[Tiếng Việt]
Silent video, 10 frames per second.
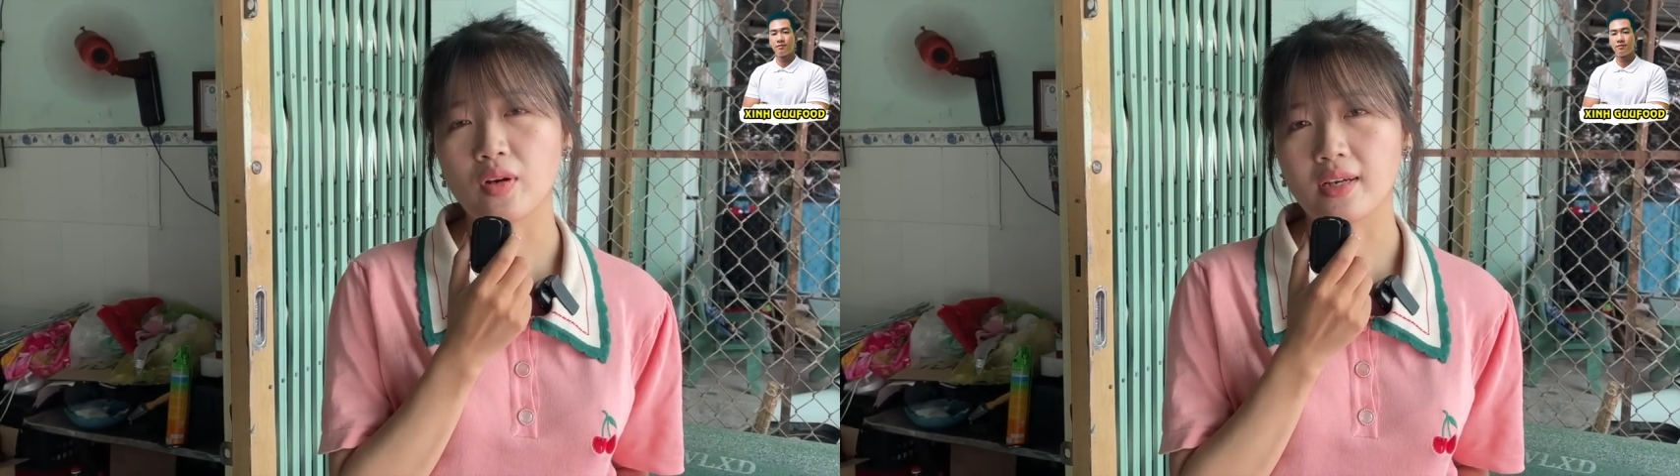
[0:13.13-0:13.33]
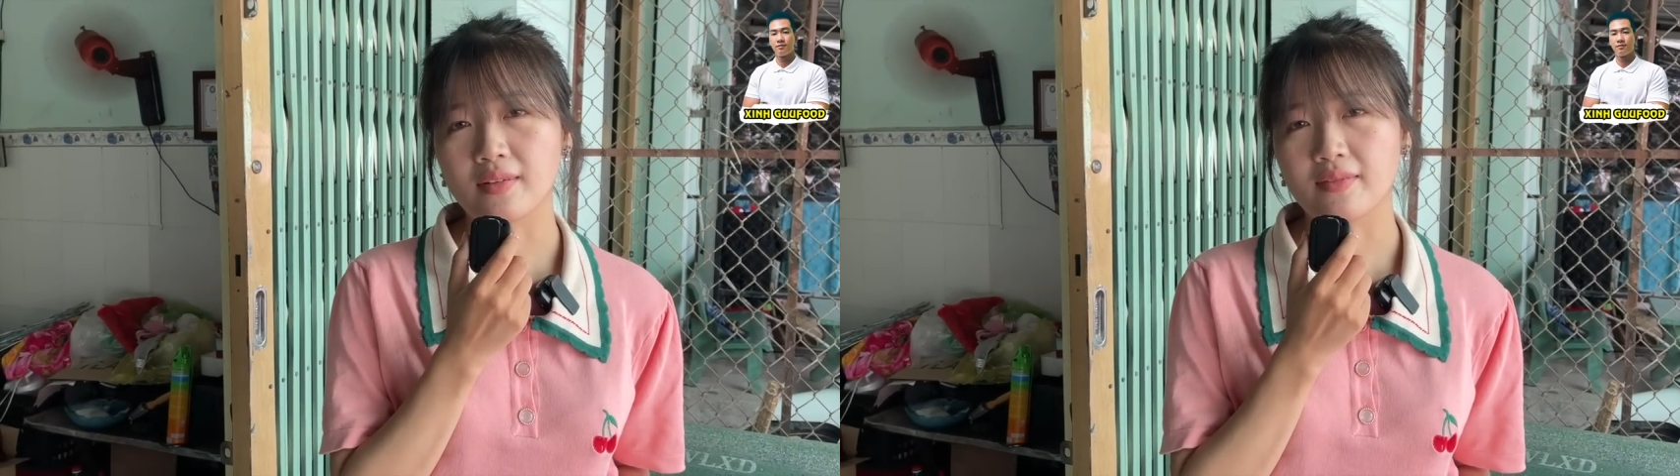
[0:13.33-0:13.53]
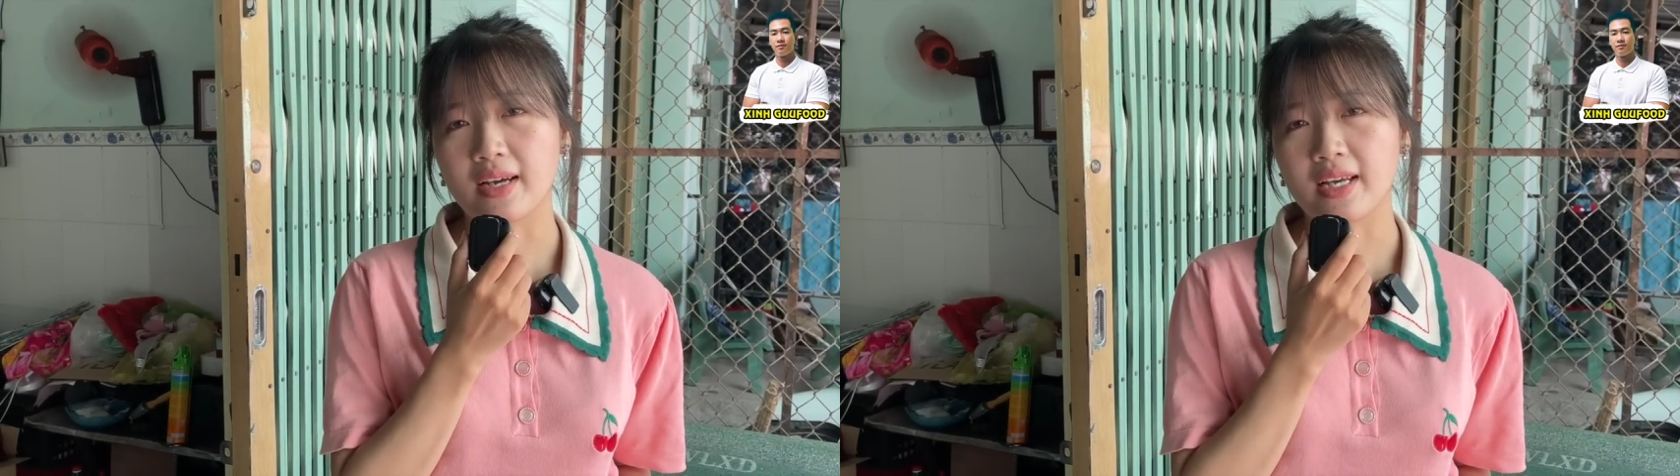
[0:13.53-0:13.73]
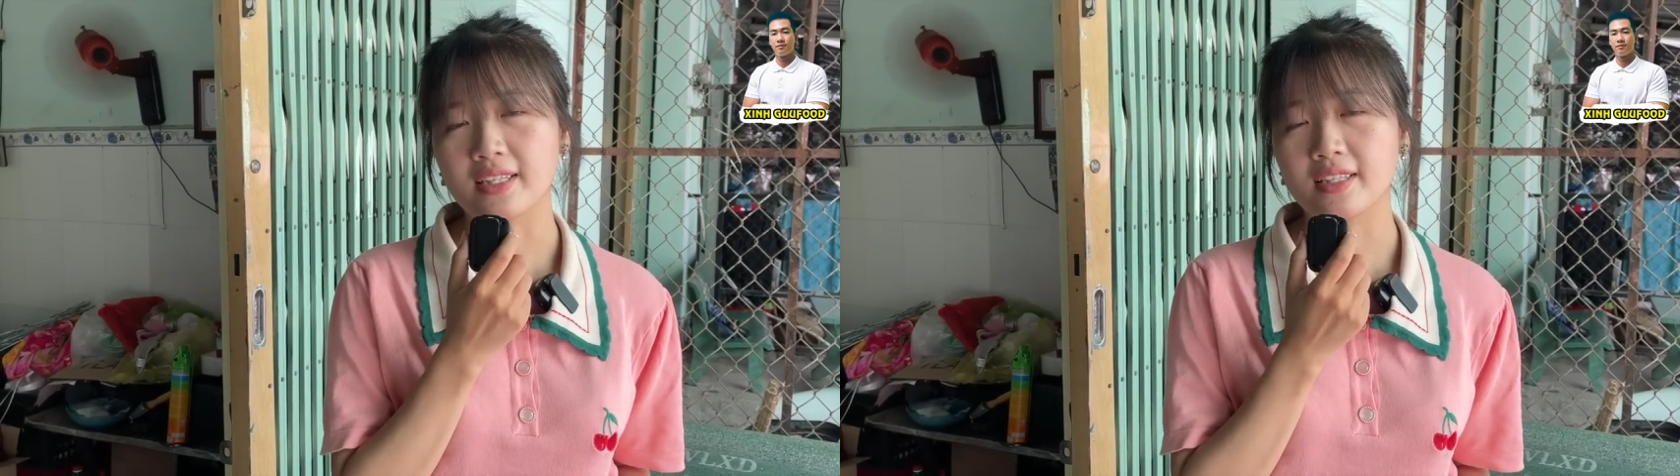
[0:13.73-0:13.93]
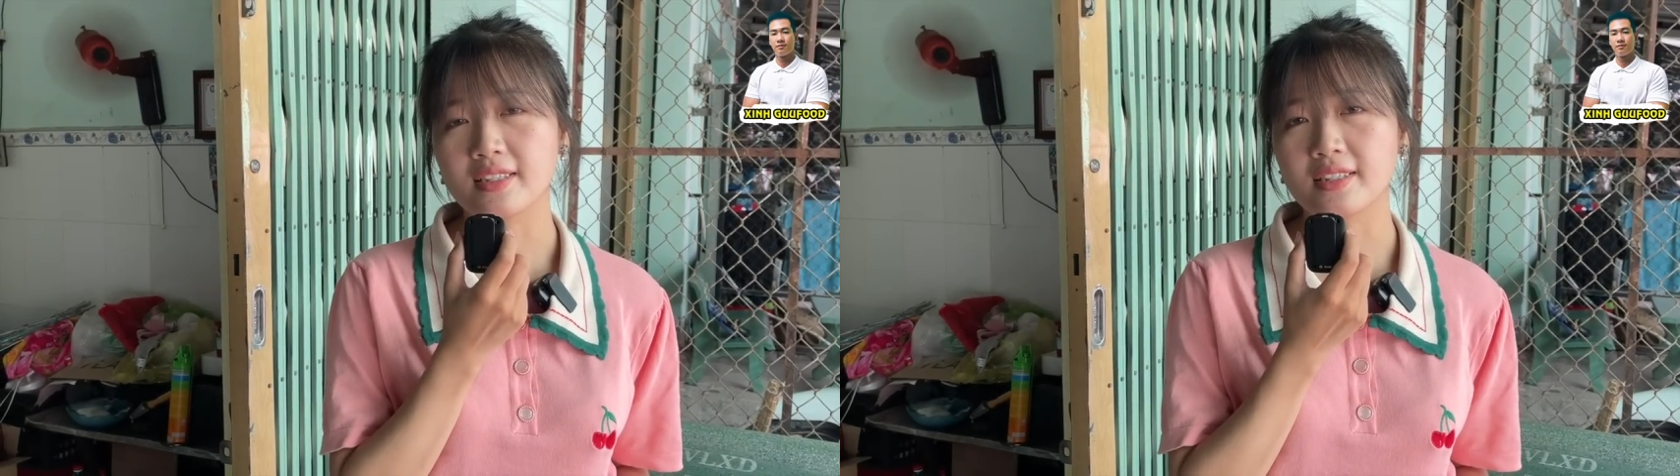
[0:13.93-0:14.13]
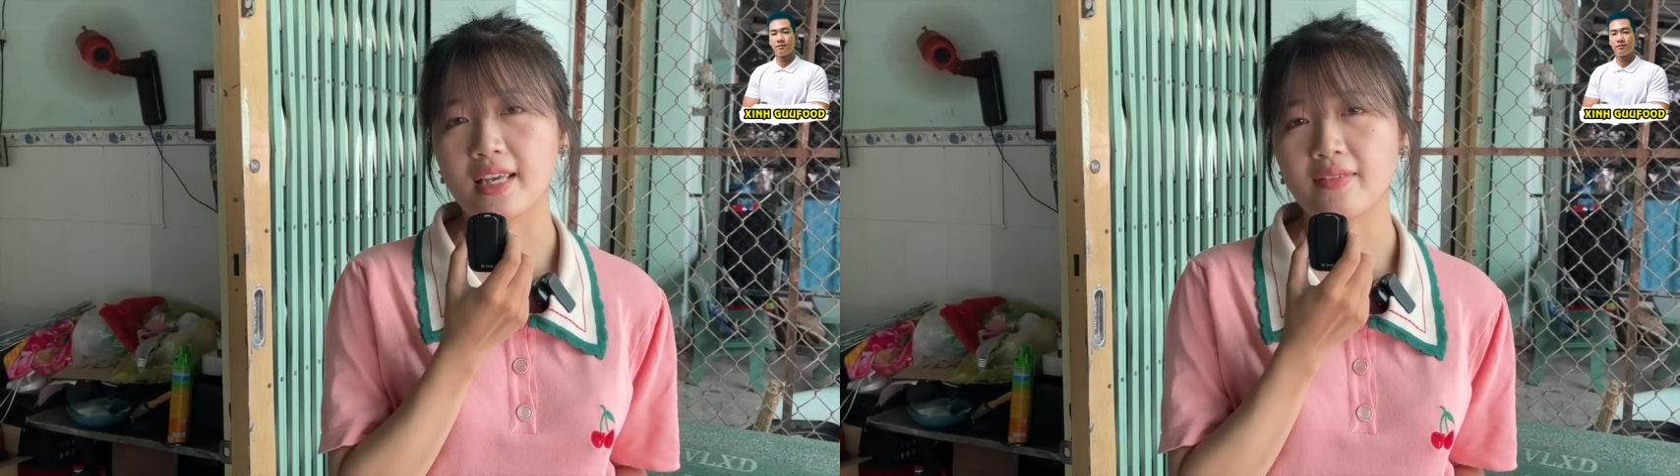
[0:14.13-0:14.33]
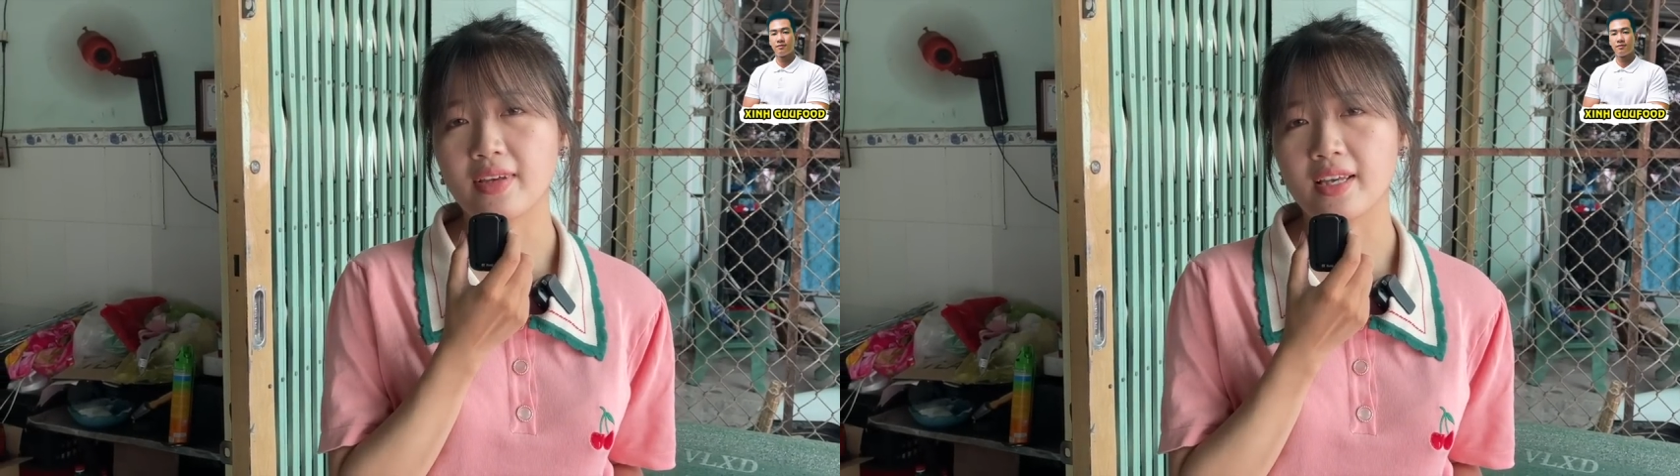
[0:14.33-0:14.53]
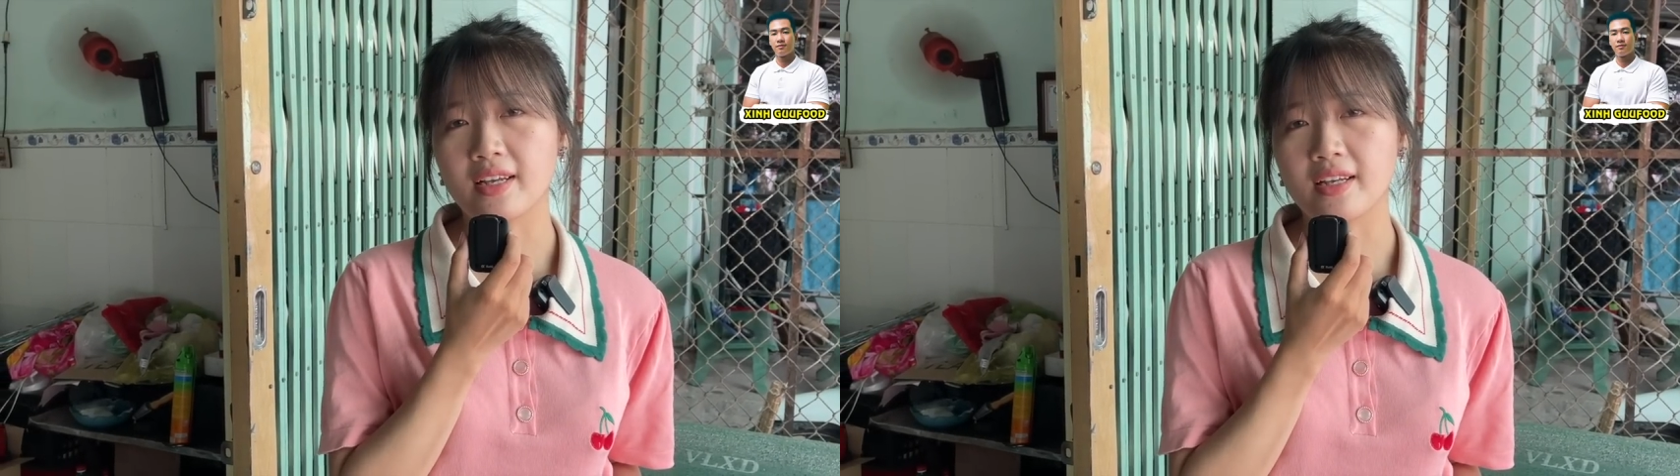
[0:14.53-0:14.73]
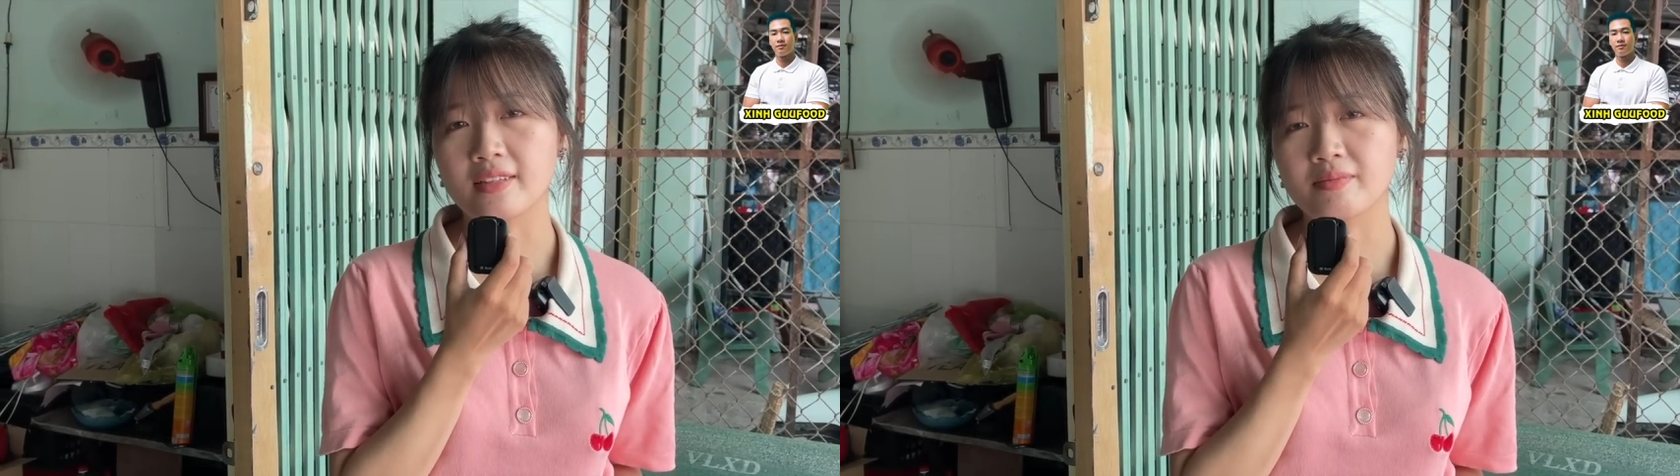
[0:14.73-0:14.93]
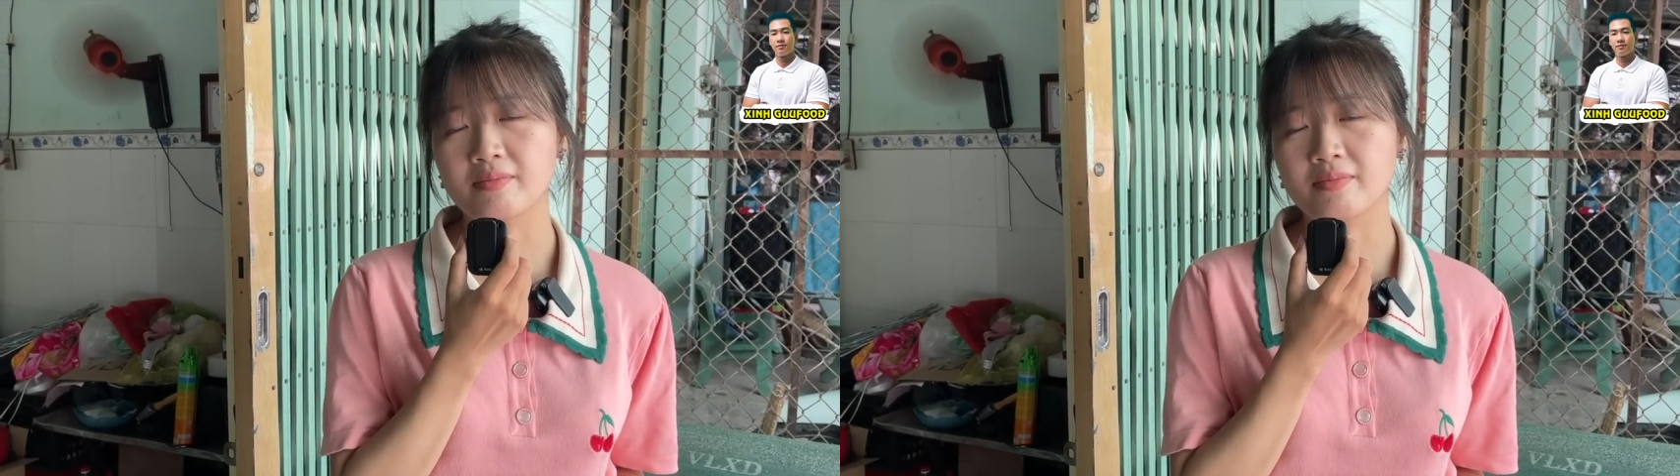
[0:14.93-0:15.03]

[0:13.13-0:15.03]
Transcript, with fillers: lần và chia sẻ về à,